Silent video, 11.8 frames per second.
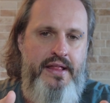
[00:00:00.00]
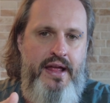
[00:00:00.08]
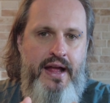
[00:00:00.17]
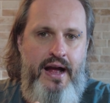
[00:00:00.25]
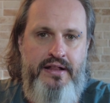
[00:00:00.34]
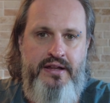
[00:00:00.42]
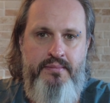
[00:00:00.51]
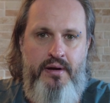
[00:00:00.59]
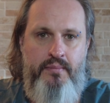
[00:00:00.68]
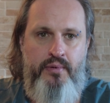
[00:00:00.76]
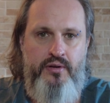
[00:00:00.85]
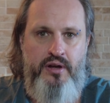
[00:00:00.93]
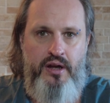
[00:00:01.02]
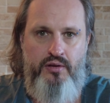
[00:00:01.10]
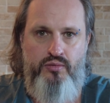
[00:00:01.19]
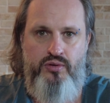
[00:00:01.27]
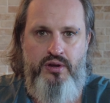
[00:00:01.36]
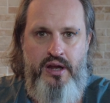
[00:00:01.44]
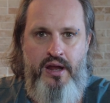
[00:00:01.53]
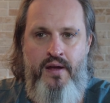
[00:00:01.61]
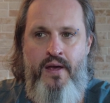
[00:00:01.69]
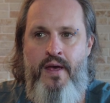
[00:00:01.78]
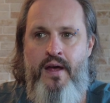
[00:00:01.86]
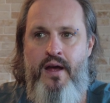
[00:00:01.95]
dei gatti, ma un po' di tutti
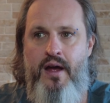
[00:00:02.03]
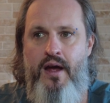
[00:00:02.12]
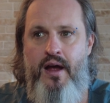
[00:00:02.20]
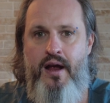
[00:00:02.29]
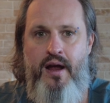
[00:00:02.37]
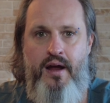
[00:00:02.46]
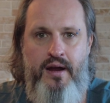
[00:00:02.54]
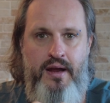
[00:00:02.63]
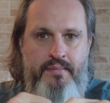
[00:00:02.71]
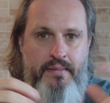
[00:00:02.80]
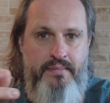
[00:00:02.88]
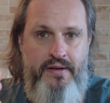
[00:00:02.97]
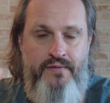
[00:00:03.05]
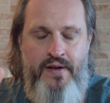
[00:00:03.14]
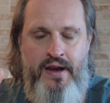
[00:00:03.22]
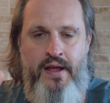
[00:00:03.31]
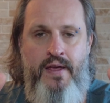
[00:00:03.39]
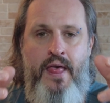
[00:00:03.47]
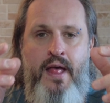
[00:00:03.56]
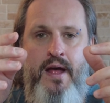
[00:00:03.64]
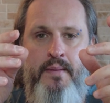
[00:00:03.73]
eh, i mammiferi,